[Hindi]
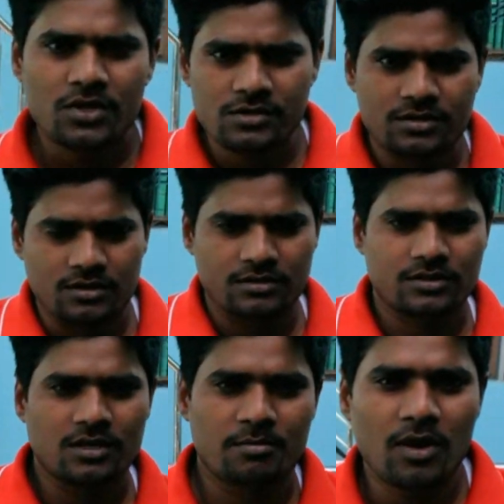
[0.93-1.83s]
मैं
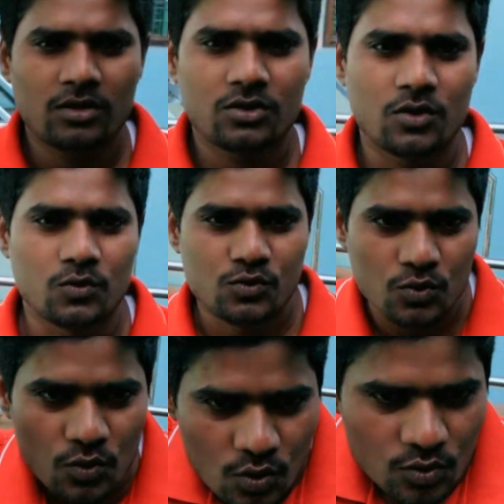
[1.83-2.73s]
देश देश की बात
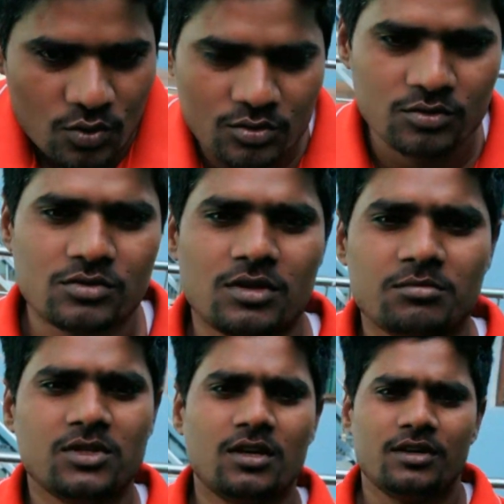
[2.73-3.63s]
करूँ सो लोगों
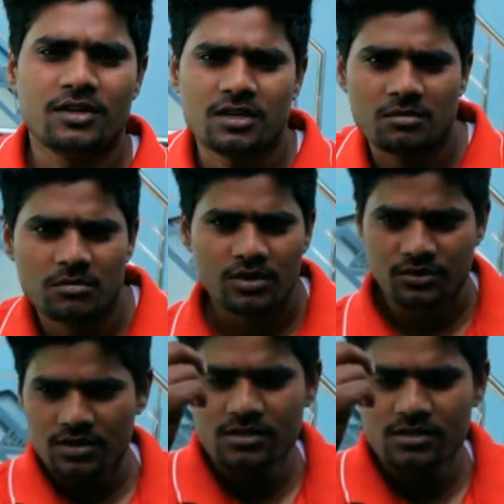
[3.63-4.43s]
को समझाने की